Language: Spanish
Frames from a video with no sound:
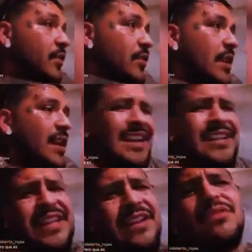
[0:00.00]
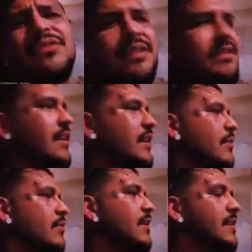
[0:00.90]
años, y tienen un... El
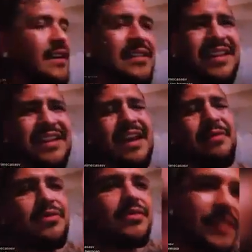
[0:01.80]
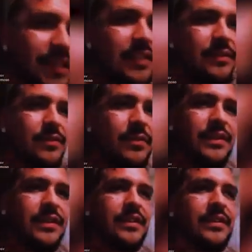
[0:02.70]
cabrón ese canta cabroncísimo,
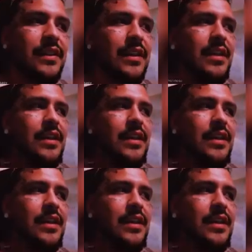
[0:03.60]
¿me entiendes?